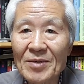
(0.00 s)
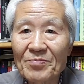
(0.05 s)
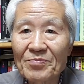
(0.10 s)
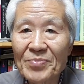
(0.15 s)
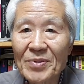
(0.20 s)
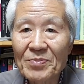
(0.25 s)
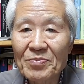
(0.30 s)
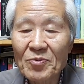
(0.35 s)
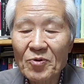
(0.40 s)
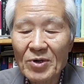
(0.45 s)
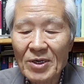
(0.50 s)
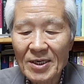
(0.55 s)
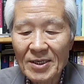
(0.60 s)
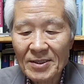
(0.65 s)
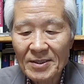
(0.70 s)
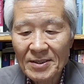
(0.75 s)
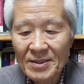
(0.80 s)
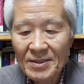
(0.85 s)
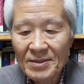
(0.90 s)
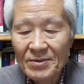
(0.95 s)

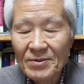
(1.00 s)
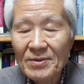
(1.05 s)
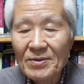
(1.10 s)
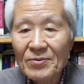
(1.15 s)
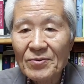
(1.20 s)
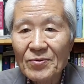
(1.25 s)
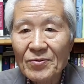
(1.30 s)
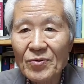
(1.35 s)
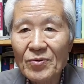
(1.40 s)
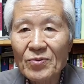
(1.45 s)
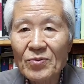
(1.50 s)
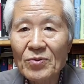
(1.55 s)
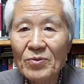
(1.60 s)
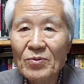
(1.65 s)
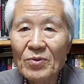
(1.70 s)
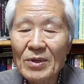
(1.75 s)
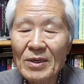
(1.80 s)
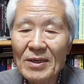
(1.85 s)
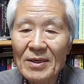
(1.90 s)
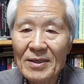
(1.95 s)
헌법과
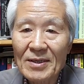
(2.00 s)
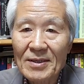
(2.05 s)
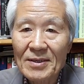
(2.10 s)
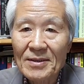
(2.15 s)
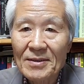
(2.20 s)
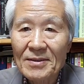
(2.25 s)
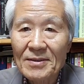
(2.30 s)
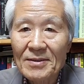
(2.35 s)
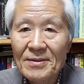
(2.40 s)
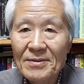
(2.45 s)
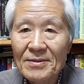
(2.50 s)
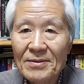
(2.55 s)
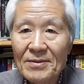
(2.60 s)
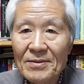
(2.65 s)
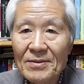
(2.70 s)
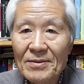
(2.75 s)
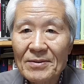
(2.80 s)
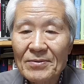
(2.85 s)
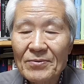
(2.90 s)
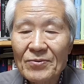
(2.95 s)
국권과
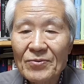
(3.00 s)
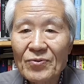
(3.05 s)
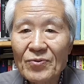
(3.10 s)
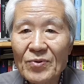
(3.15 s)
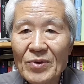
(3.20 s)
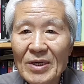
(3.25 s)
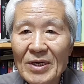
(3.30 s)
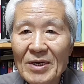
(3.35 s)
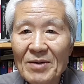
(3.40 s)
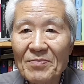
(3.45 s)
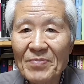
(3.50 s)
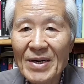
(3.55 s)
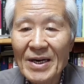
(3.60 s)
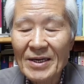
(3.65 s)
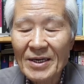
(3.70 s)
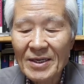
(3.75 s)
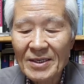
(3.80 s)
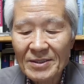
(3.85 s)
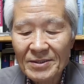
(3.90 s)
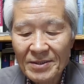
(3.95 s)
국가에
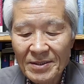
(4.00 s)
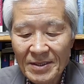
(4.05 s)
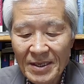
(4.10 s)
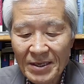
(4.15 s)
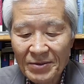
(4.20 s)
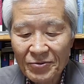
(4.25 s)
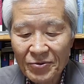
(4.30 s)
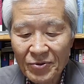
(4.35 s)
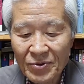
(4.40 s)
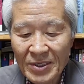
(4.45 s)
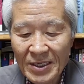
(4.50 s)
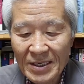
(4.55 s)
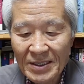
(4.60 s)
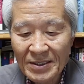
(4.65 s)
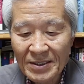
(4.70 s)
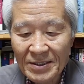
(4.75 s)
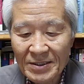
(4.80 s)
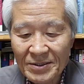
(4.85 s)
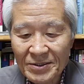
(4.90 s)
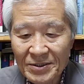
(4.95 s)
반하는 행동을
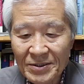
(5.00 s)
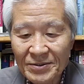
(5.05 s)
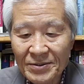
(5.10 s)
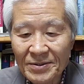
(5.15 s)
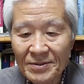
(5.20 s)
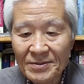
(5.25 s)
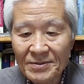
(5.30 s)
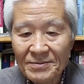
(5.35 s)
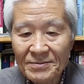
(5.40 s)
한 것은